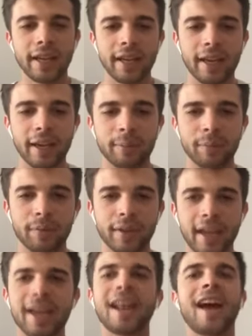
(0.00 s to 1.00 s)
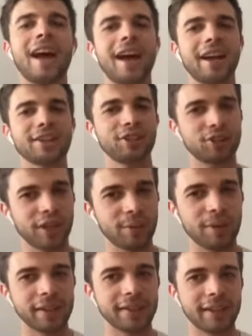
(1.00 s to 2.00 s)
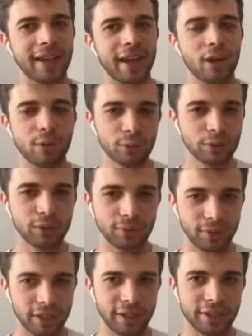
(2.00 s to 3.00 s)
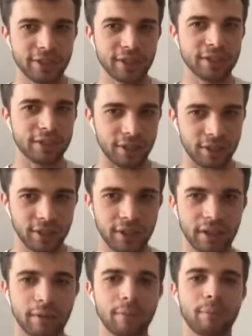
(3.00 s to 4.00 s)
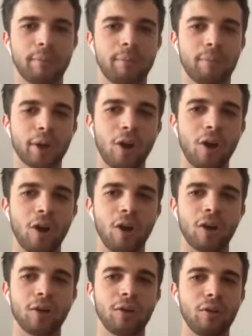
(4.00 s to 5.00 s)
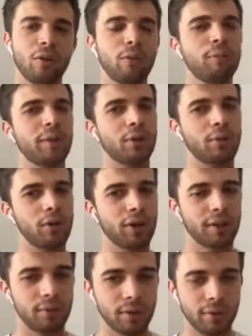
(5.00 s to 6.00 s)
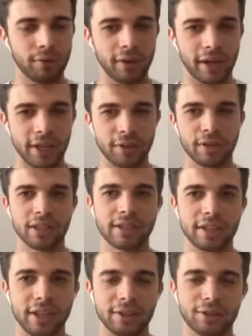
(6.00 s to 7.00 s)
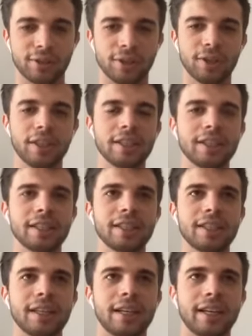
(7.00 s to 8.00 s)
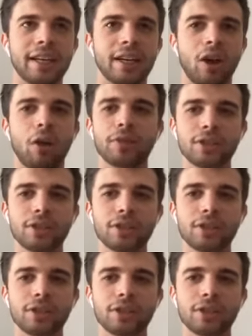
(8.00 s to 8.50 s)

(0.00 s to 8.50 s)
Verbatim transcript: E, ehm, e là, sinceramente, ero molto felice, sì, però non per quello che volevo fare io, nel senso, eh, ho